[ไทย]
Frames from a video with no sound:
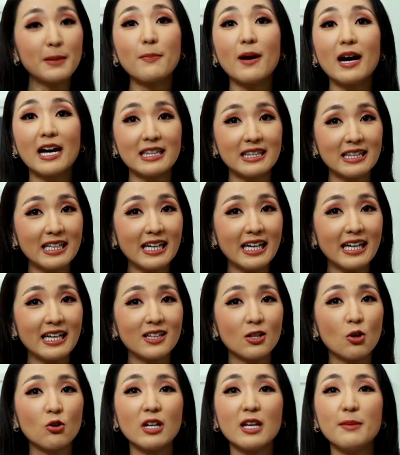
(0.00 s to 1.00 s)
ผิดปกติ
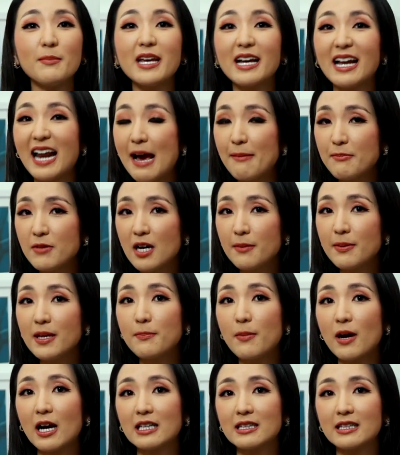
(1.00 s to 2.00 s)
ตรงนี้มีคราบเยอะผิด
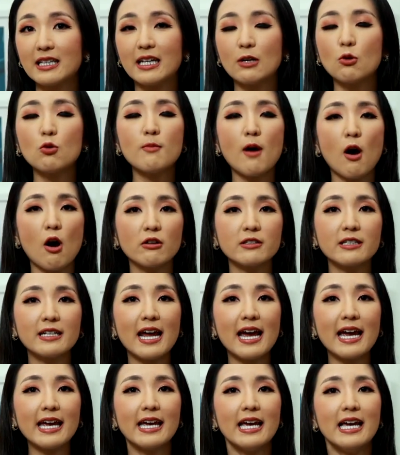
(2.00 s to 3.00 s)
ปกติ คุณหมอเขาจะ
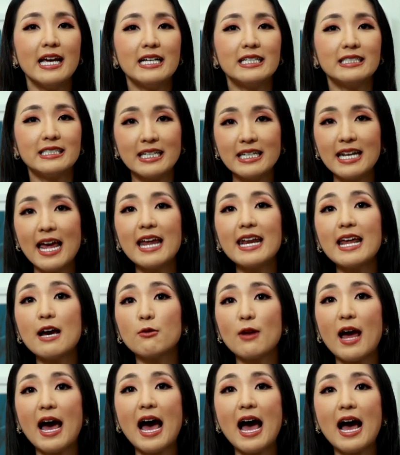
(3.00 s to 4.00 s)
ได้ชี้แนะแนว
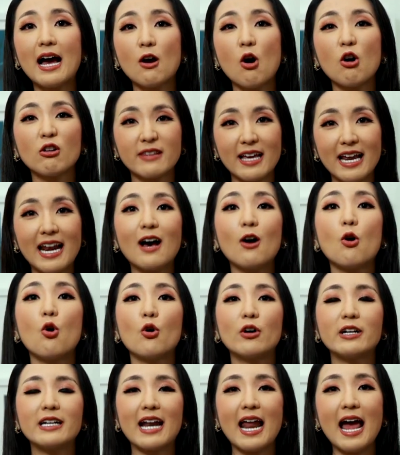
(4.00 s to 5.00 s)
ทางของแต่ละค
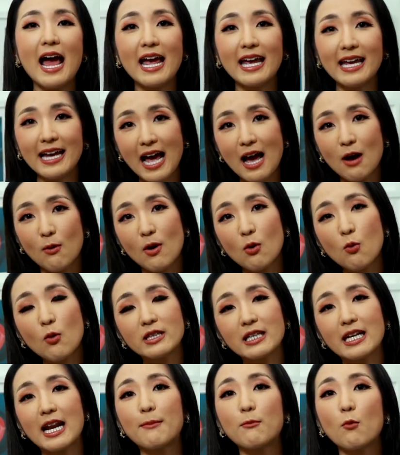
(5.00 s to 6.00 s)
นให้ค่ะว่าควร
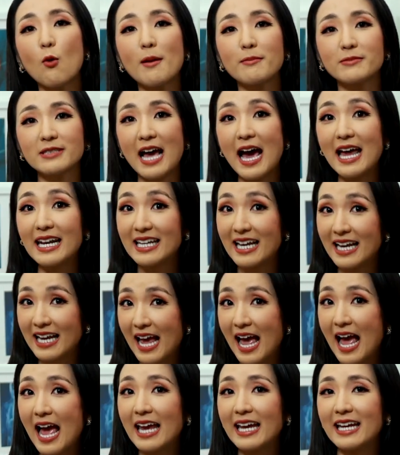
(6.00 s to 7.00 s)
จะทำความสะอาดยัง
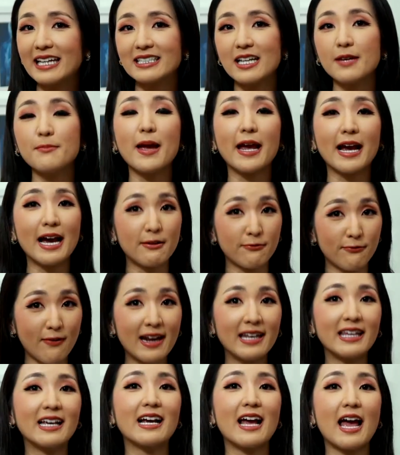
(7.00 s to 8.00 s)
ไง ใช้ไหมขัดฟั
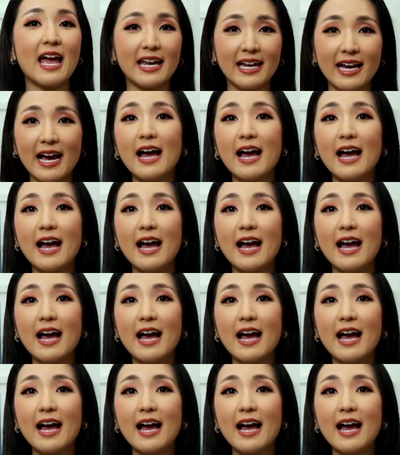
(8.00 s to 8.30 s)
นยังไง